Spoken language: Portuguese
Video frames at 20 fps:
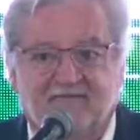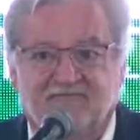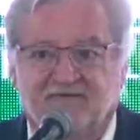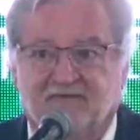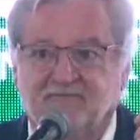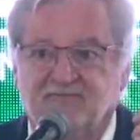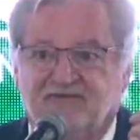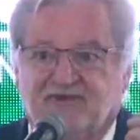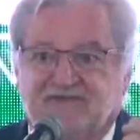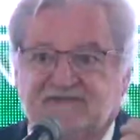
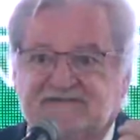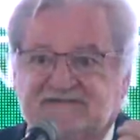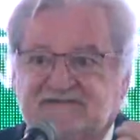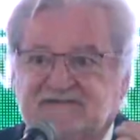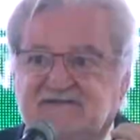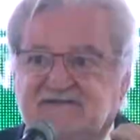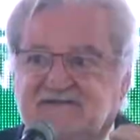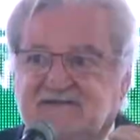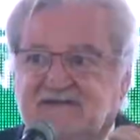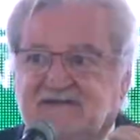vamos dizer
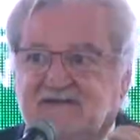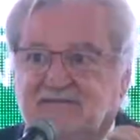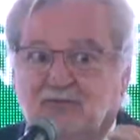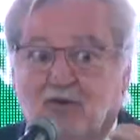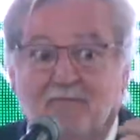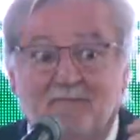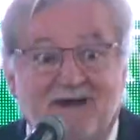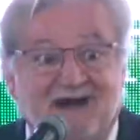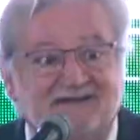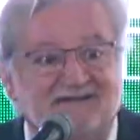assim, de
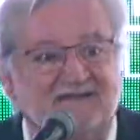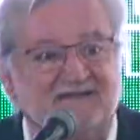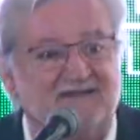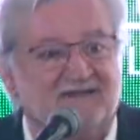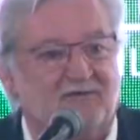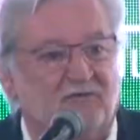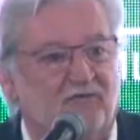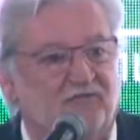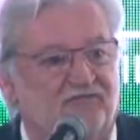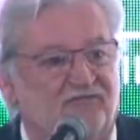tomada de
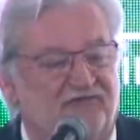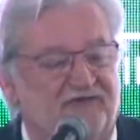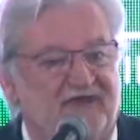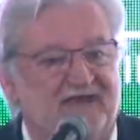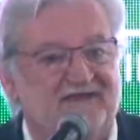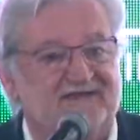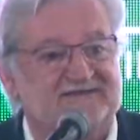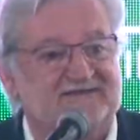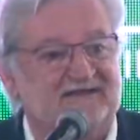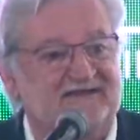
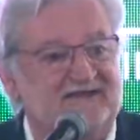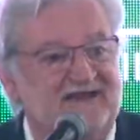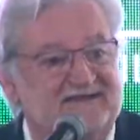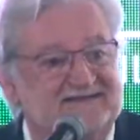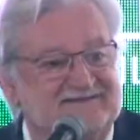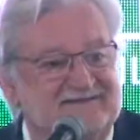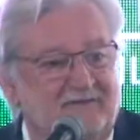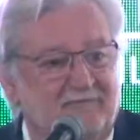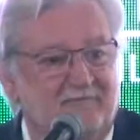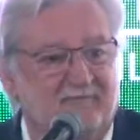consciência e de
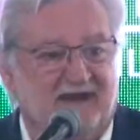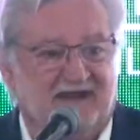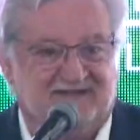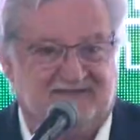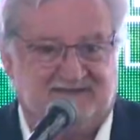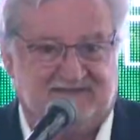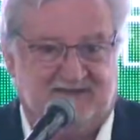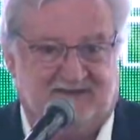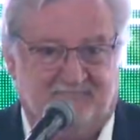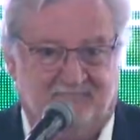ação
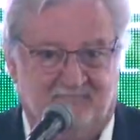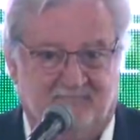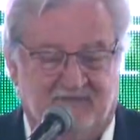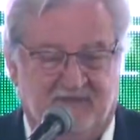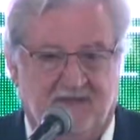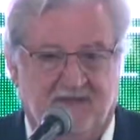prática.